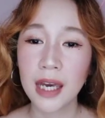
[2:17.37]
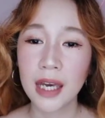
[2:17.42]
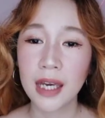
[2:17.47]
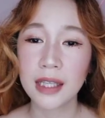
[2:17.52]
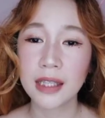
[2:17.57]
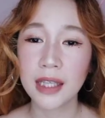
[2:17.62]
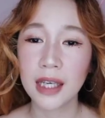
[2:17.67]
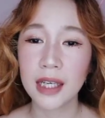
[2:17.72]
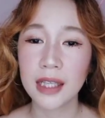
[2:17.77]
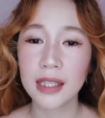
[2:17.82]

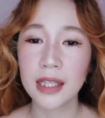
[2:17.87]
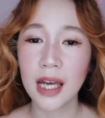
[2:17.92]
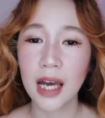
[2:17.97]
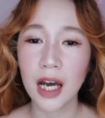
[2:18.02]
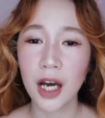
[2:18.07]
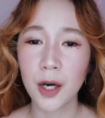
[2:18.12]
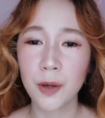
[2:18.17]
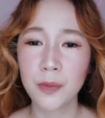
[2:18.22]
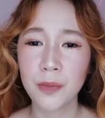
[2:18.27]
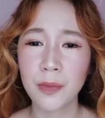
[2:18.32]
And then,
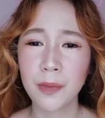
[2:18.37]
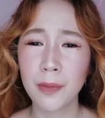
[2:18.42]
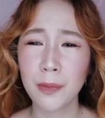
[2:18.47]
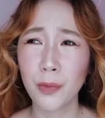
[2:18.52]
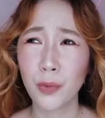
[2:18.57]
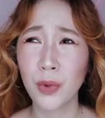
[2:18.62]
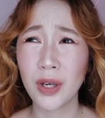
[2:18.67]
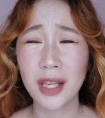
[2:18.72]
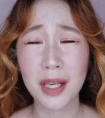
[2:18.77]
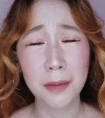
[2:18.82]
um,
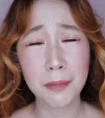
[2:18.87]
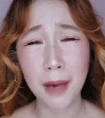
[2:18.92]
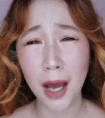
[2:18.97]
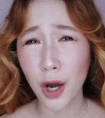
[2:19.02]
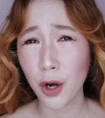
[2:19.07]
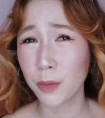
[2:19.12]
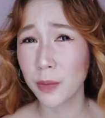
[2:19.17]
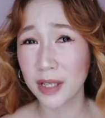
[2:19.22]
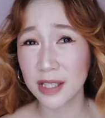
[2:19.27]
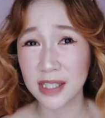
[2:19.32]
willing ba
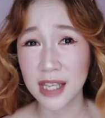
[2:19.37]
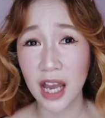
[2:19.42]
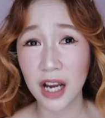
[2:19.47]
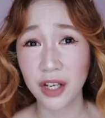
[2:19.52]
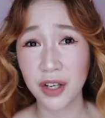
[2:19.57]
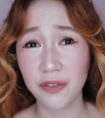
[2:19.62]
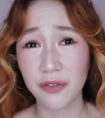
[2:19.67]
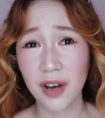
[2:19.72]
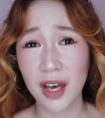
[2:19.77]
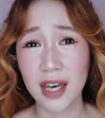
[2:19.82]
ako
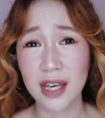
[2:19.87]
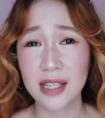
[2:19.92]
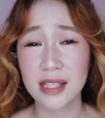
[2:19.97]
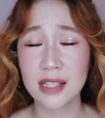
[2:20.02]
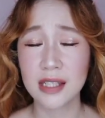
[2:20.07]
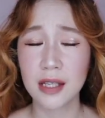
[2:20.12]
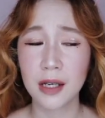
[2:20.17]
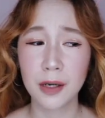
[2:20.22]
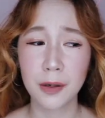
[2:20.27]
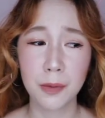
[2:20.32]

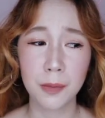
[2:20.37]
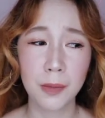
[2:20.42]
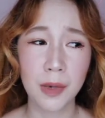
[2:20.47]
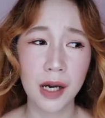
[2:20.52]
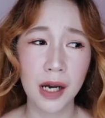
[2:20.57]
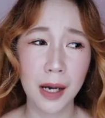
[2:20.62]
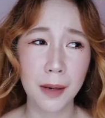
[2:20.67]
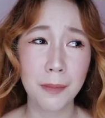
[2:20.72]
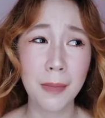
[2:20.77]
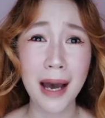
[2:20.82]
mag-sacrifice ng
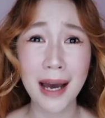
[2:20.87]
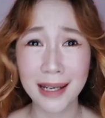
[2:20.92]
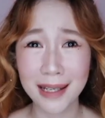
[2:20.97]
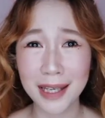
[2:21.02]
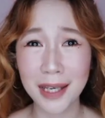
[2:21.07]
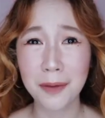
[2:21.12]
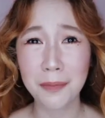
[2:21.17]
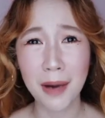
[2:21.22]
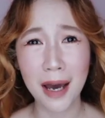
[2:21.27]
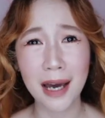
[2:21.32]
mga
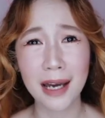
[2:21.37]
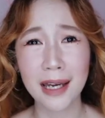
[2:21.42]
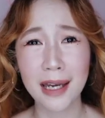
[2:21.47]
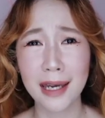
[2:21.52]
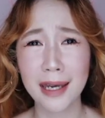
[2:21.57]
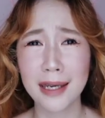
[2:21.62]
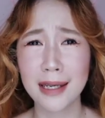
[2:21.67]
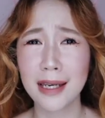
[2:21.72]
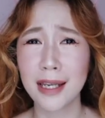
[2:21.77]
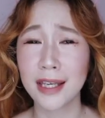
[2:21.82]

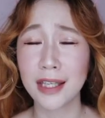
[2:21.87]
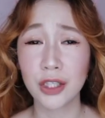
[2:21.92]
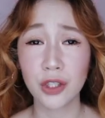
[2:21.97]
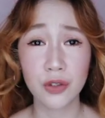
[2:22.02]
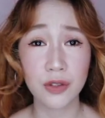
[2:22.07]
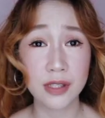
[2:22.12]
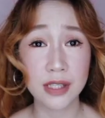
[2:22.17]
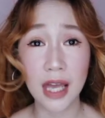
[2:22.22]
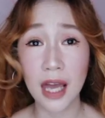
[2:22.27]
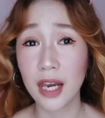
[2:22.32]
bagay-bagay like
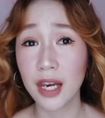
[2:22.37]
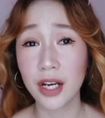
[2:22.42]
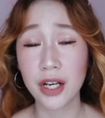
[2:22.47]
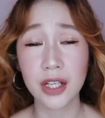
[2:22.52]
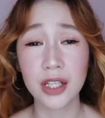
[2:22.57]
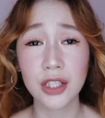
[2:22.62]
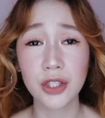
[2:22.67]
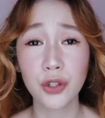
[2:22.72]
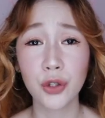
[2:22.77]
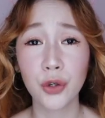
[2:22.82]
yung
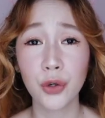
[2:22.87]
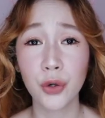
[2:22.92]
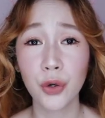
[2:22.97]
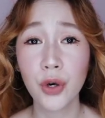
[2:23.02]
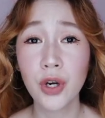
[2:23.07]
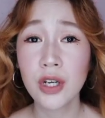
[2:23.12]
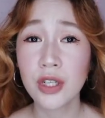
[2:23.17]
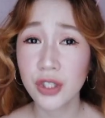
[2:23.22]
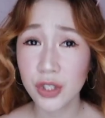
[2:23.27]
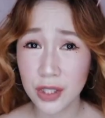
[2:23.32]
salary nyo
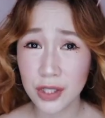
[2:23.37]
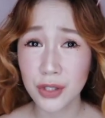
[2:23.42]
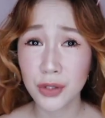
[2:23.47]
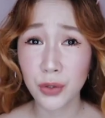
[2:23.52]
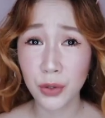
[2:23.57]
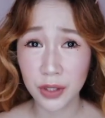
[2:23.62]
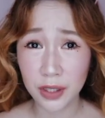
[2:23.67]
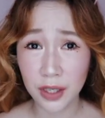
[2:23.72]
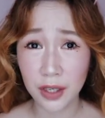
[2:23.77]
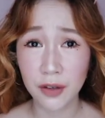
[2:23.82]
just
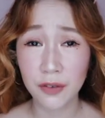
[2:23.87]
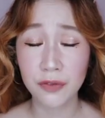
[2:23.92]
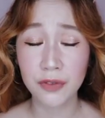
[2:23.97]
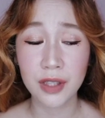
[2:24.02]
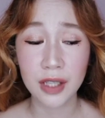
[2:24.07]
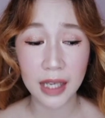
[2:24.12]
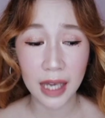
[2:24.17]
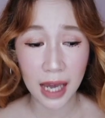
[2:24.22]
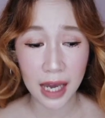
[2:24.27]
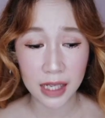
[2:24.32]
to give
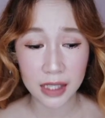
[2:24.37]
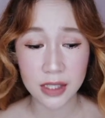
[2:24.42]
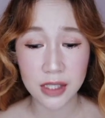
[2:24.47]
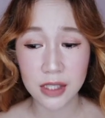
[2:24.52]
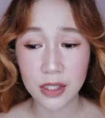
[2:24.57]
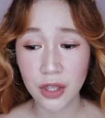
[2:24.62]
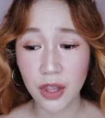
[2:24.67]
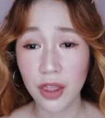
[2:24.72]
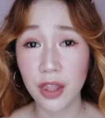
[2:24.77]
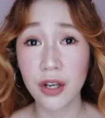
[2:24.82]
the
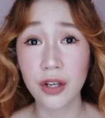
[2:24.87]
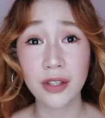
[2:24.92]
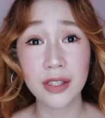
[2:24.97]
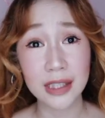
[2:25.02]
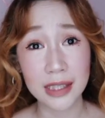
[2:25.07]
cats their